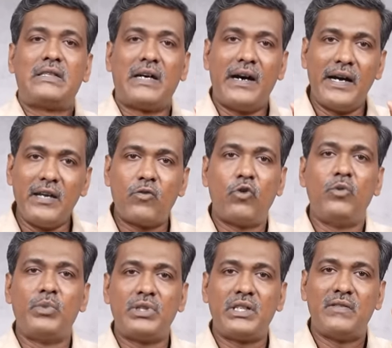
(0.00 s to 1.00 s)
தாய்
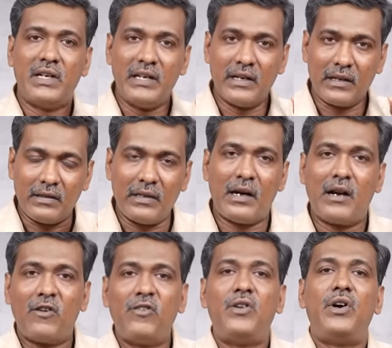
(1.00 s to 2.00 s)
குடும்பத்தை
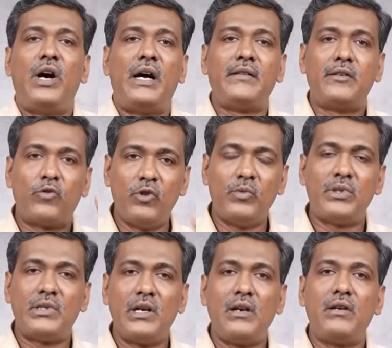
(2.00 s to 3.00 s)
வழிநடத்தினால் அந்த
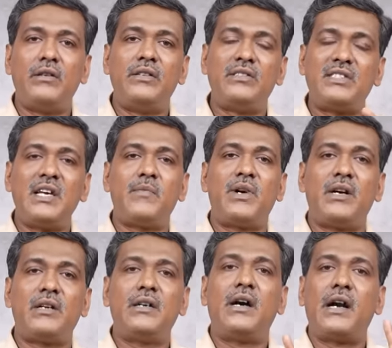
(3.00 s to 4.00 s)
குடும்பத்தில்
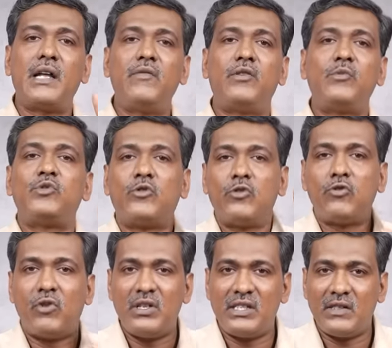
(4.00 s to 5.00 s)
நிச்சயமாக அனைவரும் சொந்த
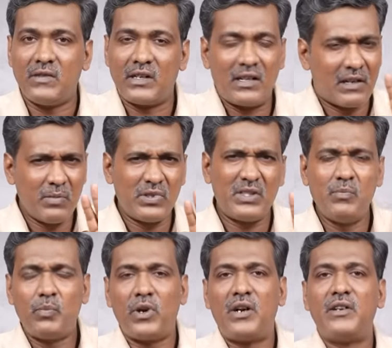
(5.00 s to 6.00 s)
தொழில் செய்வார்கள் ரொம்ப
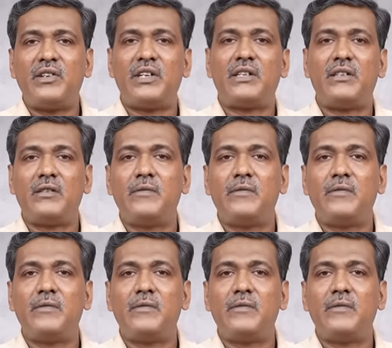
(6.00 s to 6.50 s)
சிம்பிளான ட்ரிக்